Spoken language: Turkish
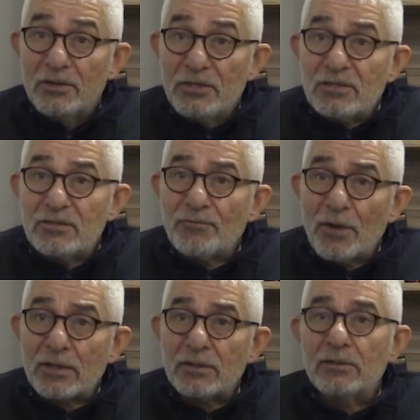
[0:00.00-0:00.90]

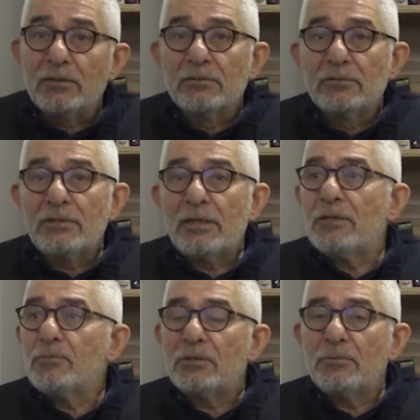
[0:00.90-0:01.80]
İttifak
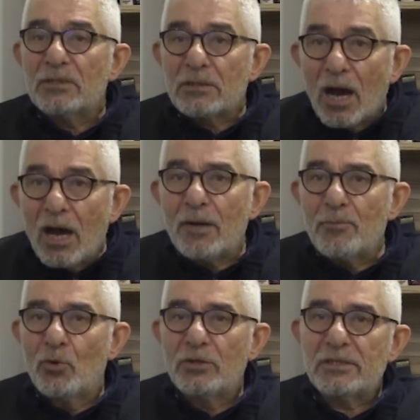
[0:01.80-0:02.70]
diyelim ki bir
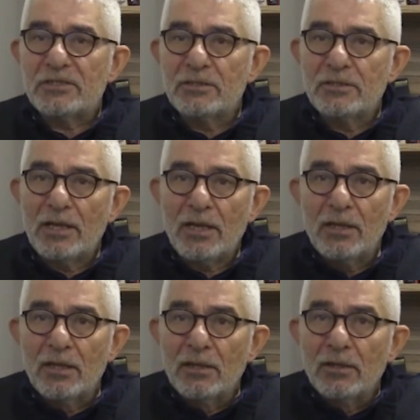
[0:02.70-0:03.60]
A bölgesinde
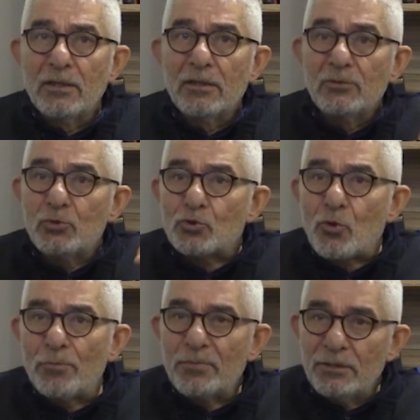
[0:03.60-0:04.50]

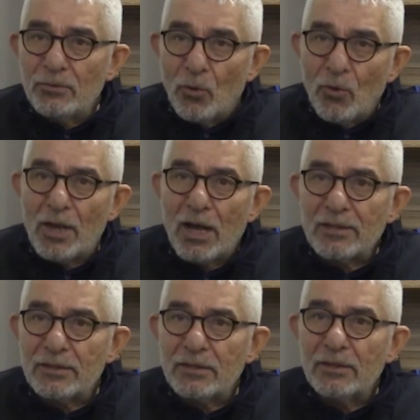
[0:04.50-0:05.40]
110 bin oy
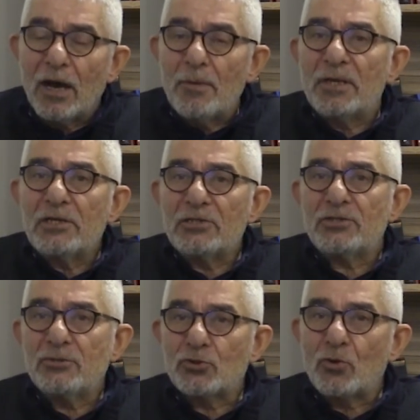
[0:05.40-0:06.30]
aldı ama
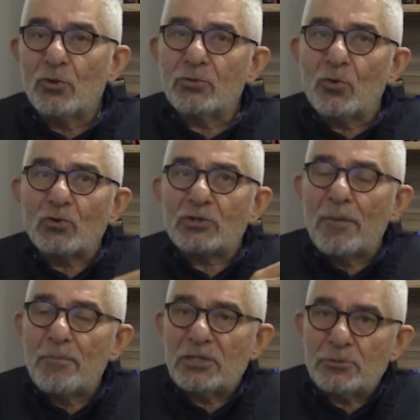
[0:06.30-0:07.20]
Yeşil Sol
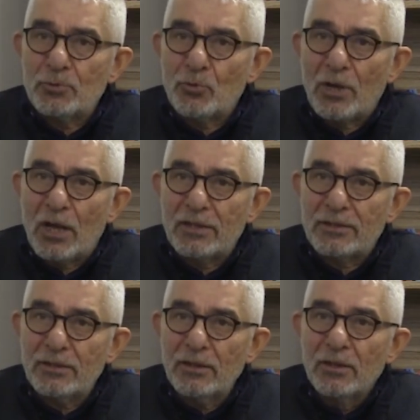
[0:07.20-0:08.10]
95 bin oy
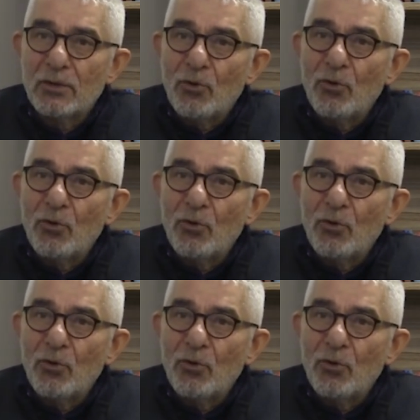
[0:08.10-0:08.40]
aldı.